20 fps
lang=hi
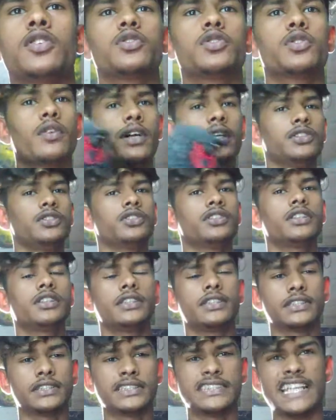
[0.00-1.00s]
सो गाइस जो
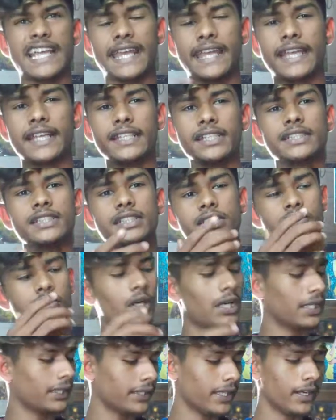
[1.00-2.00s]
सेकंड चीज़ जो
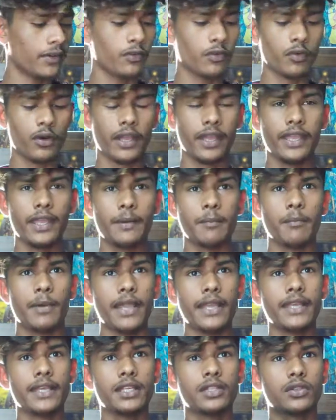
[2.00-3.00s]
आता है वो है ये
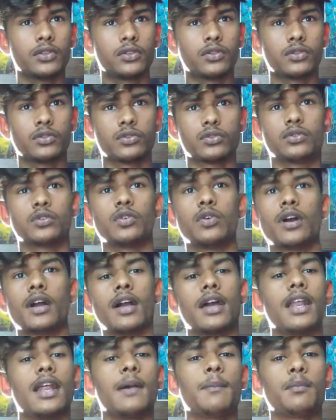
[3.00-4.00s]
माइक तो
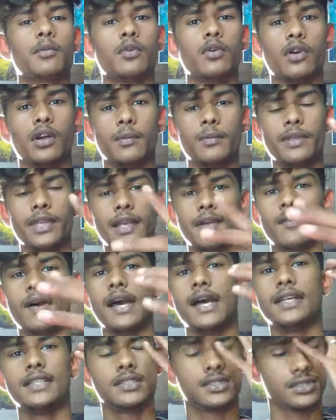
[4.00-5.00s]
अगर आपको अभी
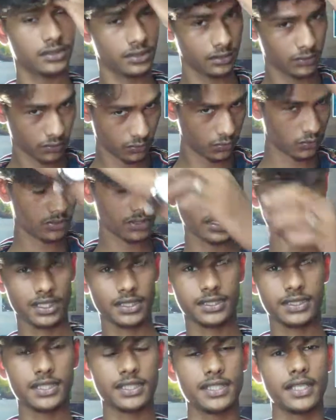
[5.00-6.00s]
आवाज़ उतना
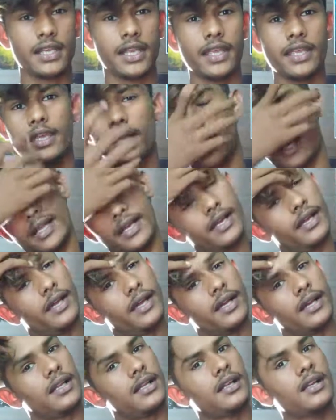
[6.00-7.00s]
अच्छे से नहीं आ रहा है
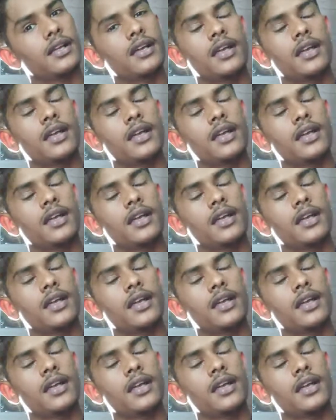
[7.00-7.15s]
अगर